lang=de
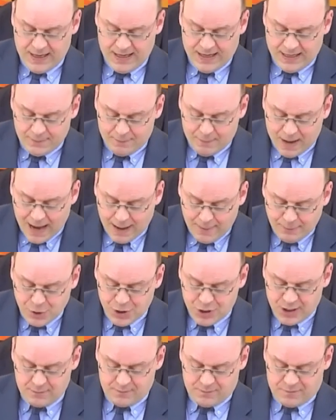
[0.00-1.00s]
Im
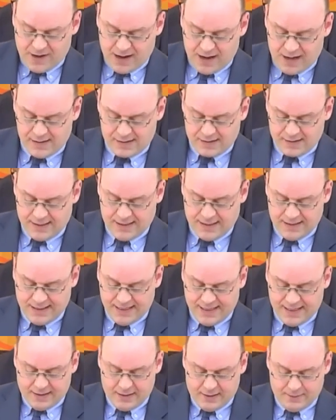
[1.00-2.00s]
Abstimmverhalten
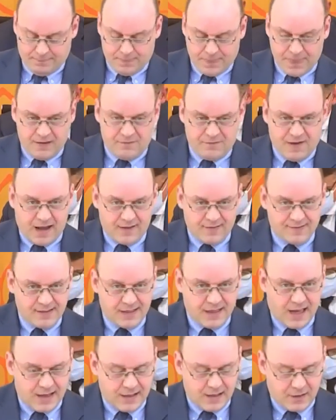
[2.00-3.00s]
hingegen waren Sie
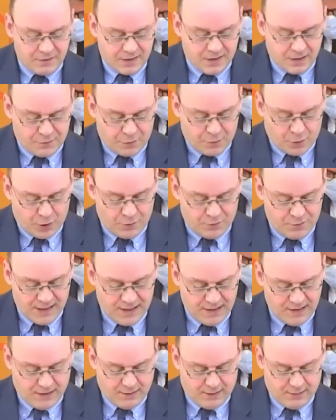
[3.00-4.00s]
leider wieder voll auf
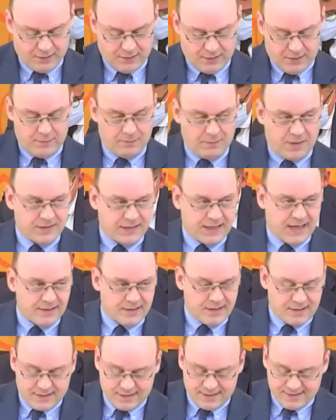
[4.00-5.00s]
Linie. Man trägt
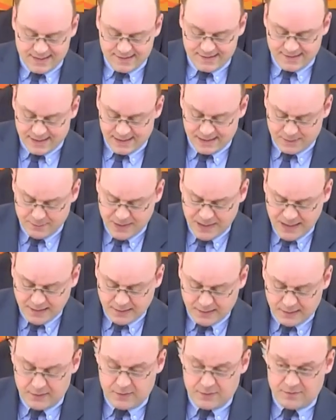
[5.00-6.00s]
das Gesetz halt mit,
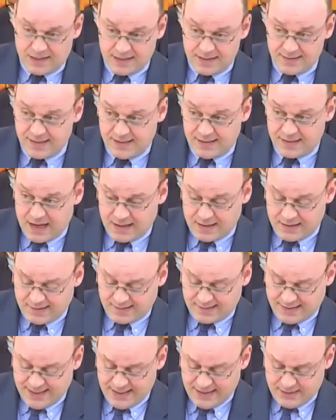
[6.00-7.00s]
weil es nicht
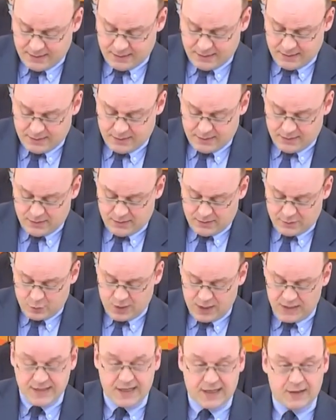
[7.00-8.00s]
anders geht, so
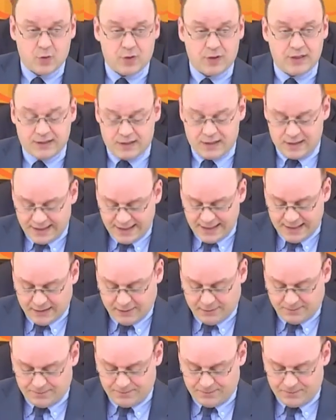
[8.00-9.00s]
der Tenor Ihrer Rede.
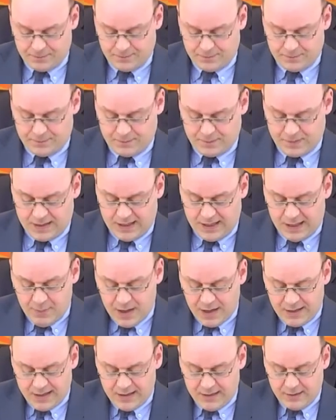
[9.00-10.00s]

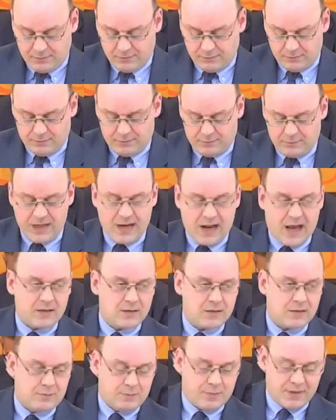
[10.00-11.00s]
Immerhin, man hat
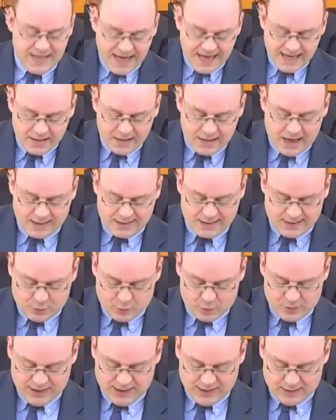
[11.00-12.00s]
Bedenken
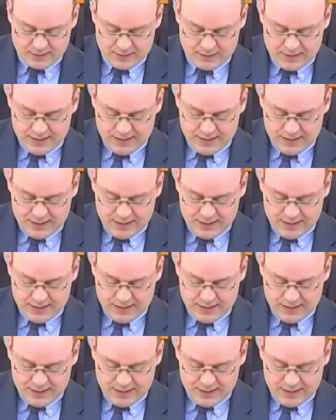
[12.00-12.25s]
artikuliert.